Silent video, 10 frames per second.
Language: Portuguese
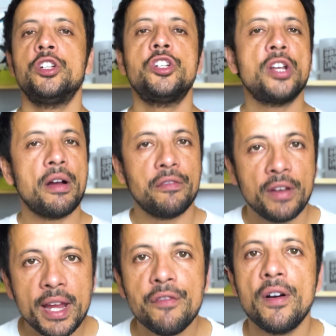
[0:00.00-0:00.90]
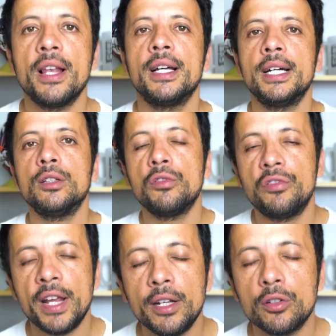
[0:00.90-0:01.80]
gente já vem falando,
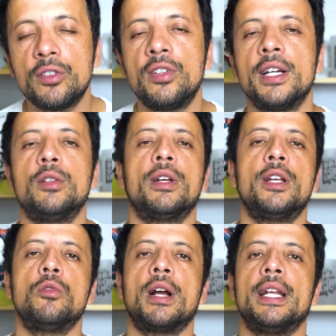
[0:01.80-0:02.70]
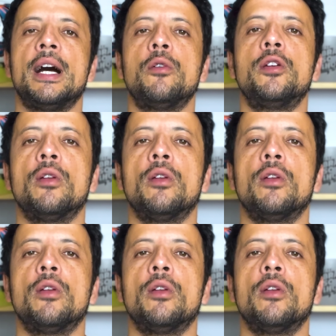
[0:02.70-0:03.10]
vem noticiando aqui no canal que o